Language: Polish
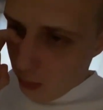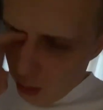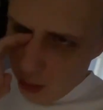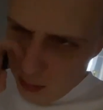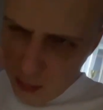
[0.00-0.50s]
No
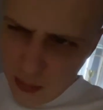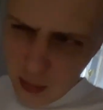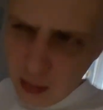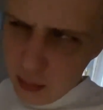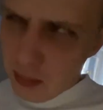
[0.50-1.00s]
jest sobą.
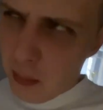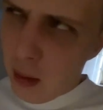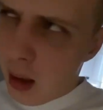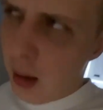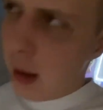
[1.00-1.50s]

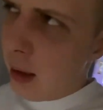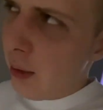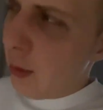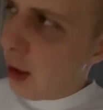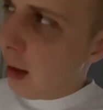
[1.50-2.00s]
Ja
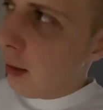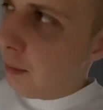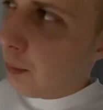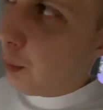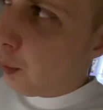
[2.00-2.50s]
zazwyczaj,
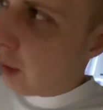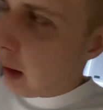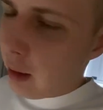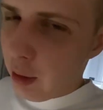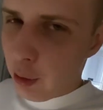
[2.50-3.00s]

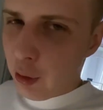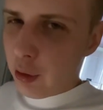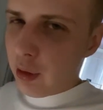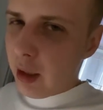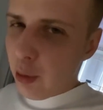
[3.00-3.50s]
tak jak
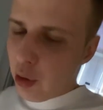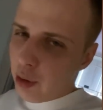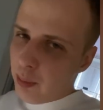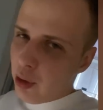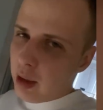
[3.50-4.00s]
zanim
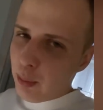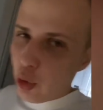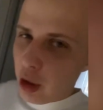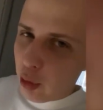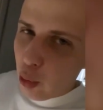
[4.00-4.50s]
kogoś poznam,
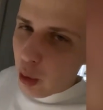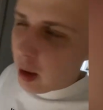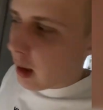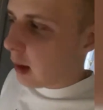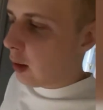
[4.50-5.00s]
to szacuję,
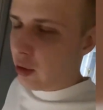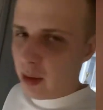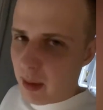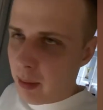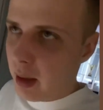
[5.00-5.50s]
jaka ta
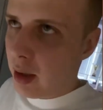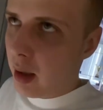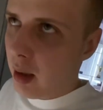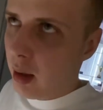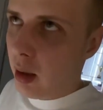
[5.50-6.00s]
osoba
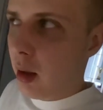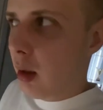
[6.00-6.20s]
będzie.